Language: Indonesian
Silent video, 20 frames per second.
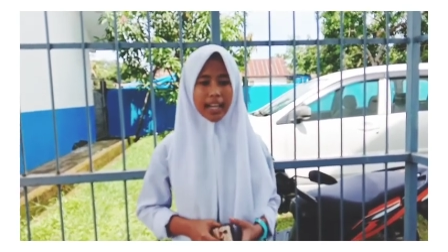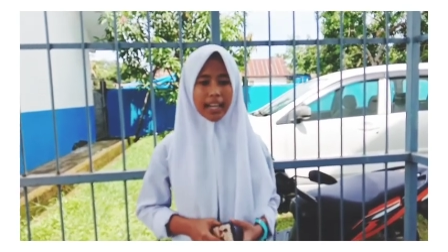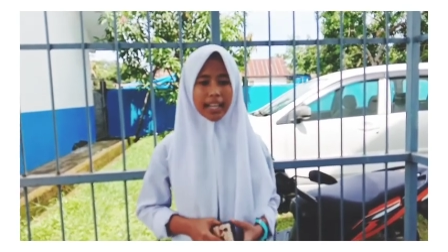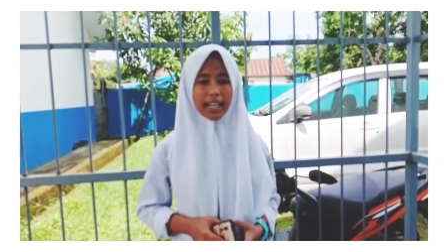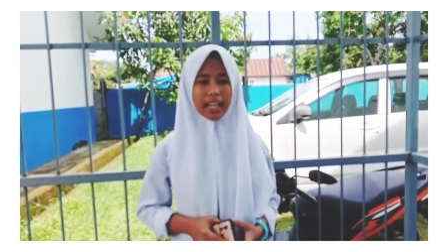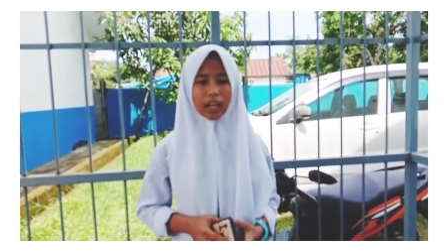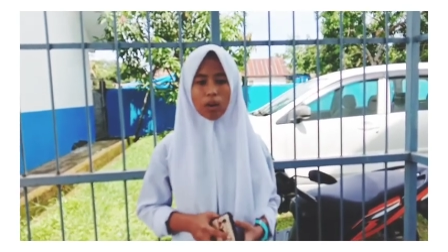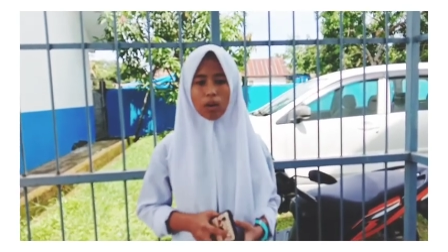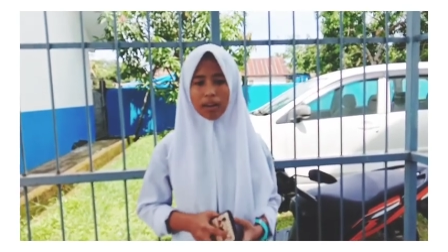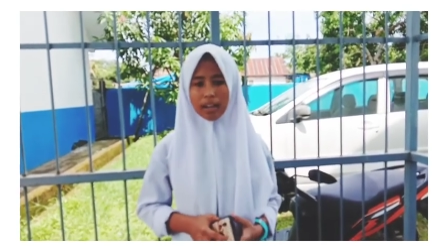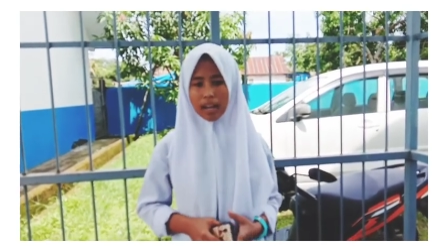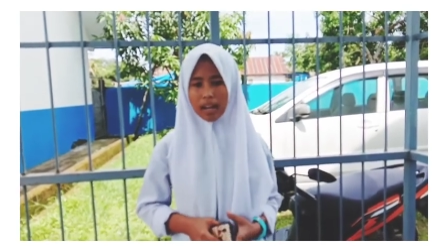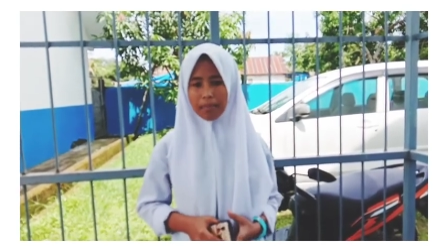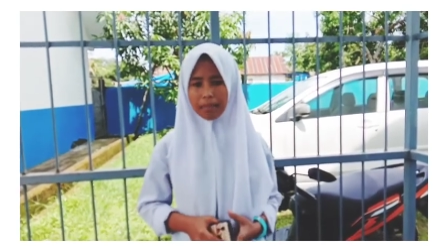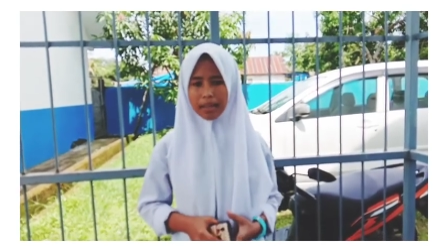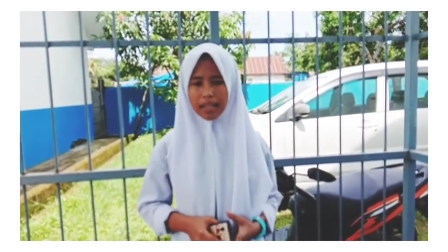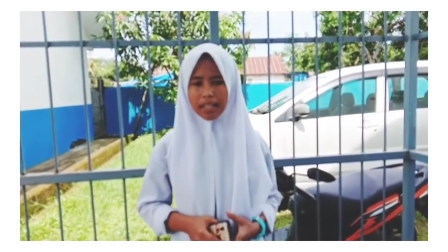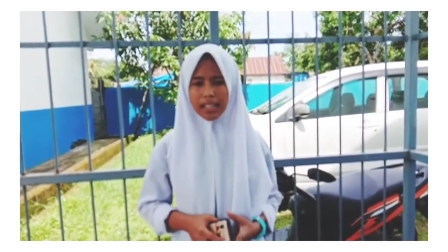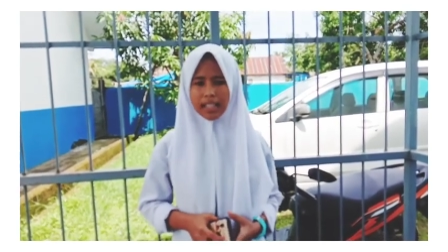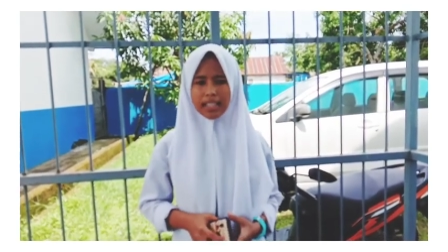kg
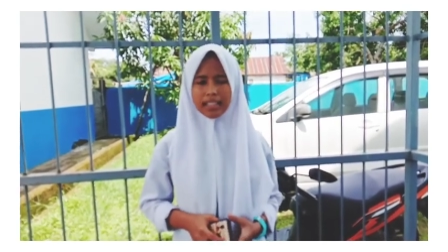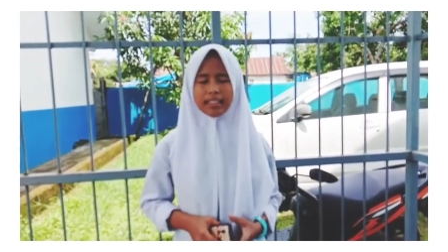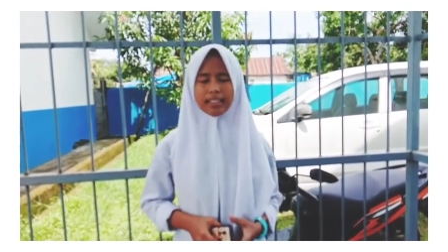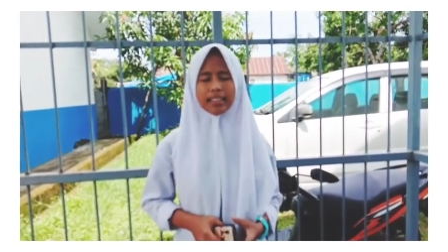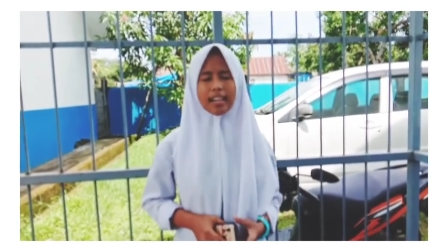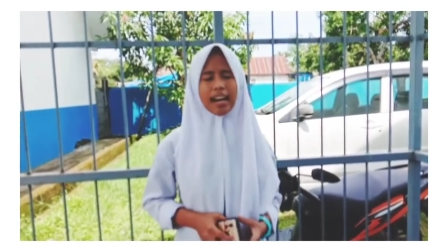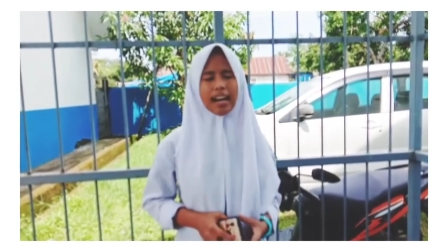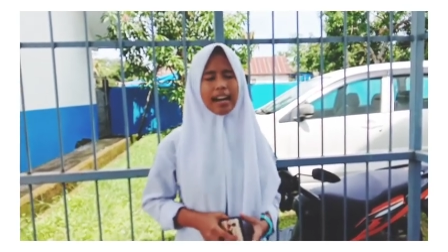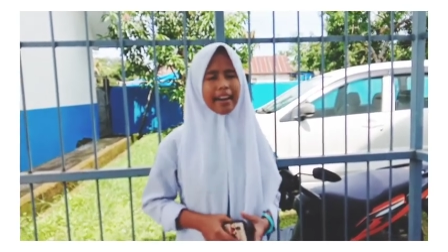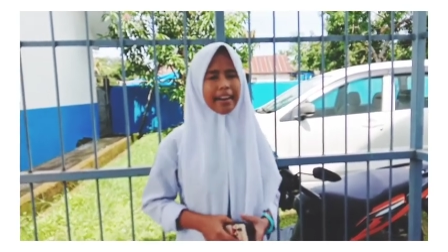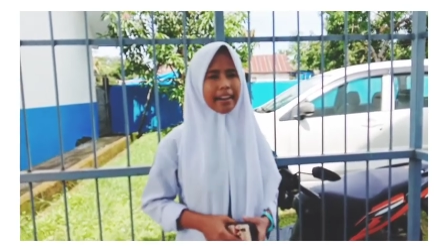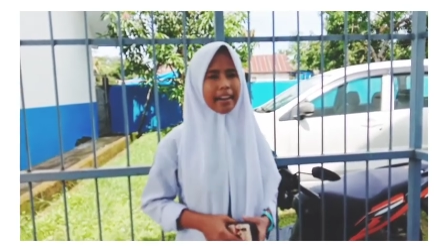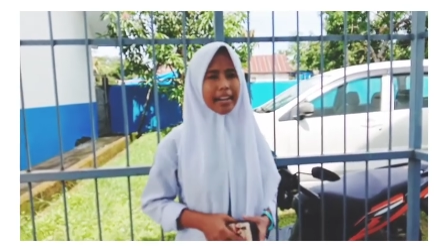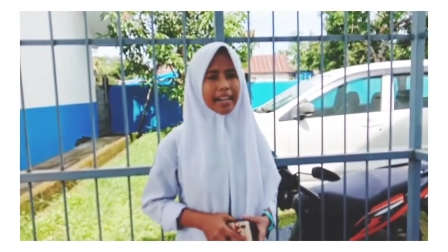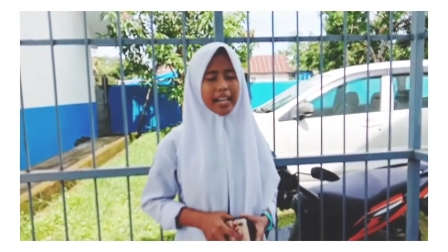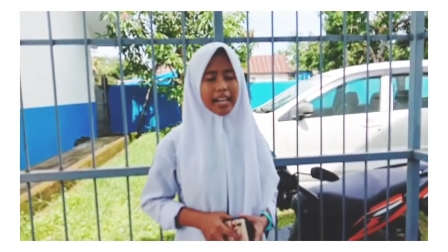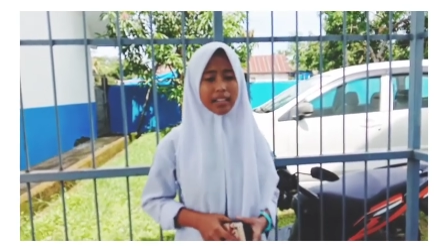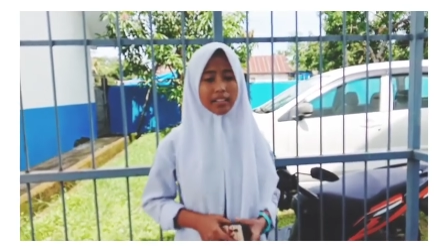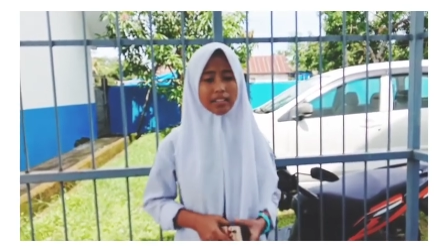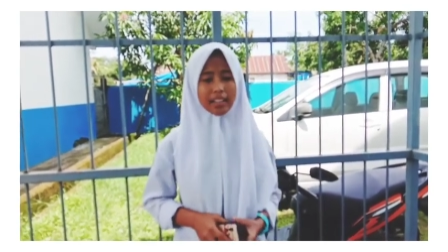sedangkan
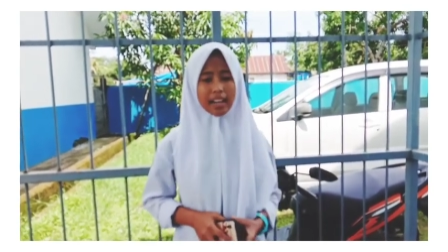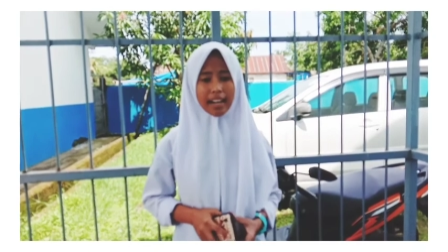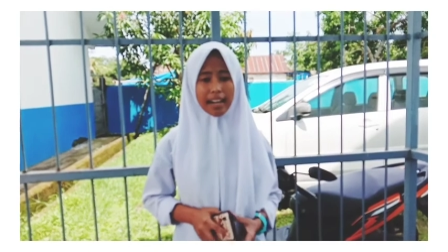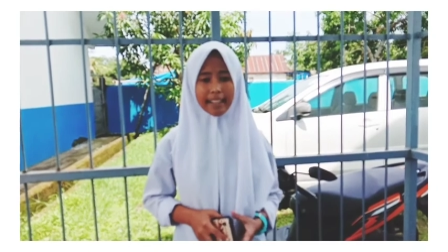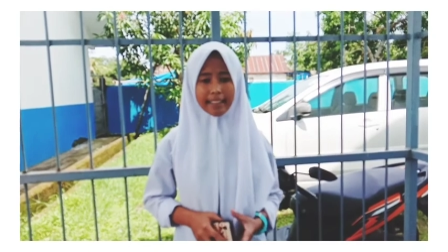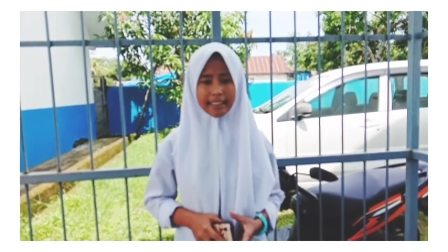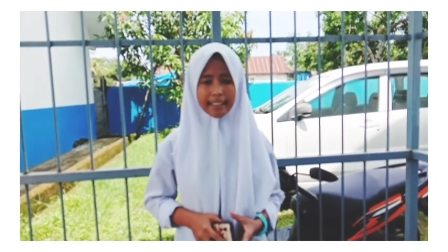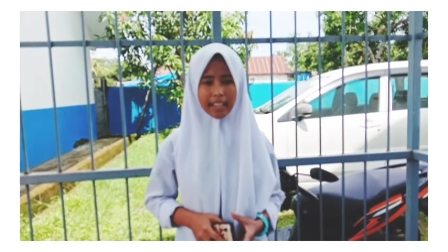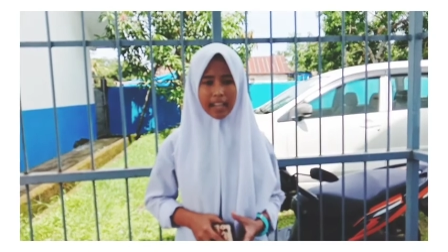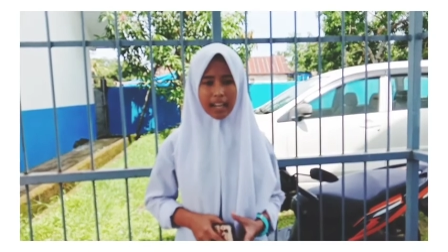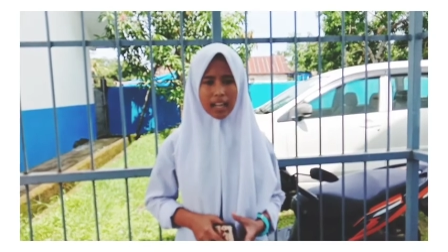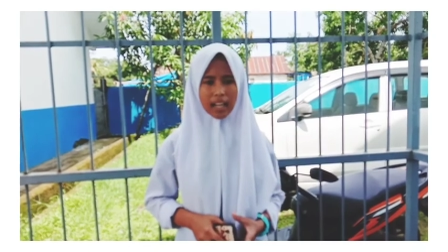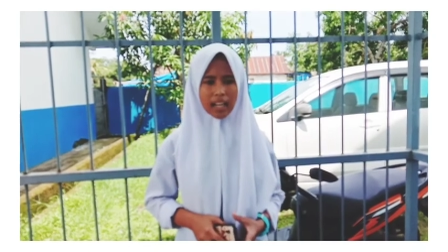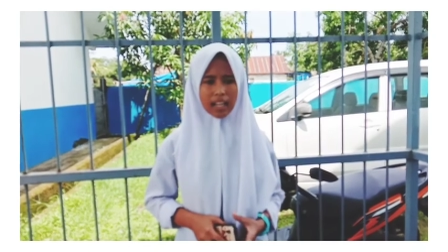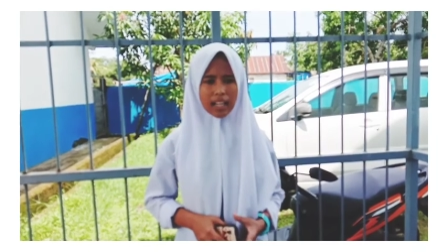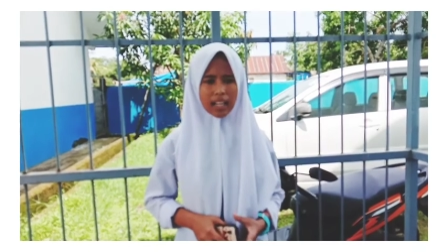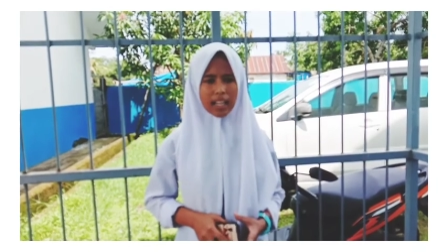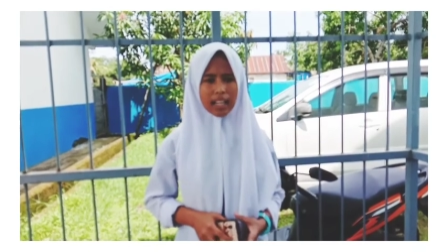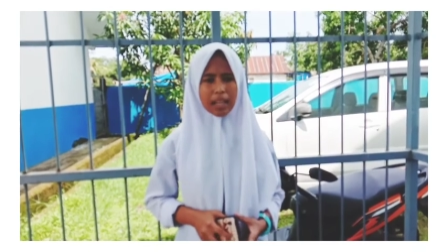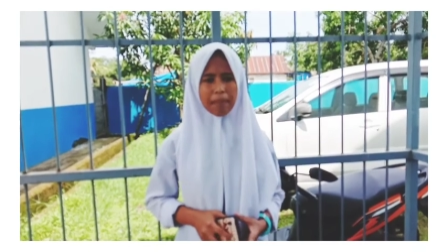kadar sakatnya
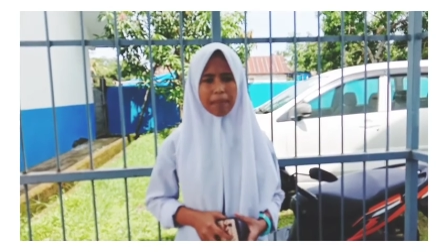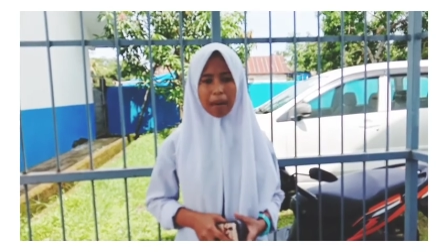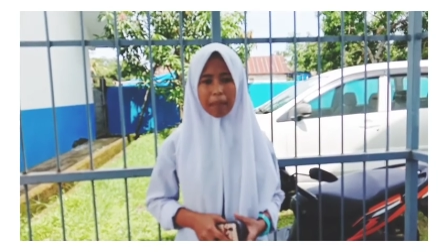5%